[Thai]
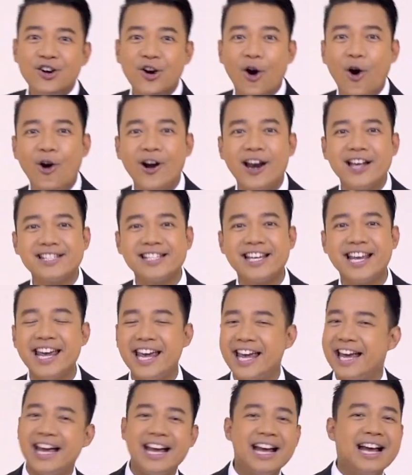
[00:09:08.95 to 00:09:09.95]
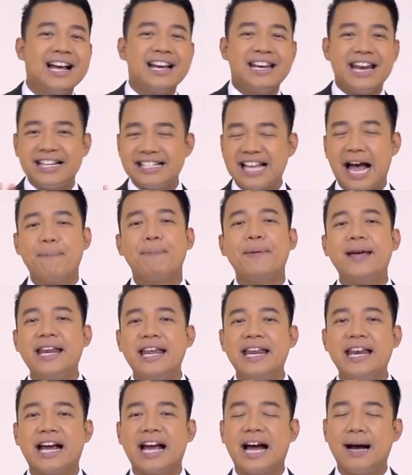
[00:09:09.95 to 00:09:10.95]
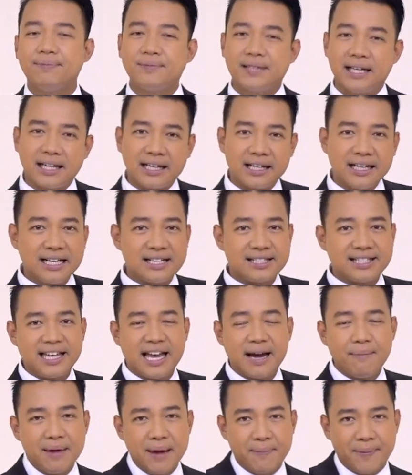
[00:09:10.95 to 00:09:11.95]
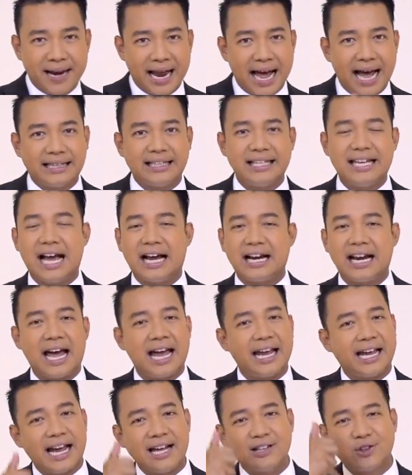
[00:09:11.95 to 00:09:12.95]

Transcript: งงแล้วสิ ใน 3 ปีนี้นะครับ ถ้าเครื่องเสียมีปัญหาแต่อย่างใด แค่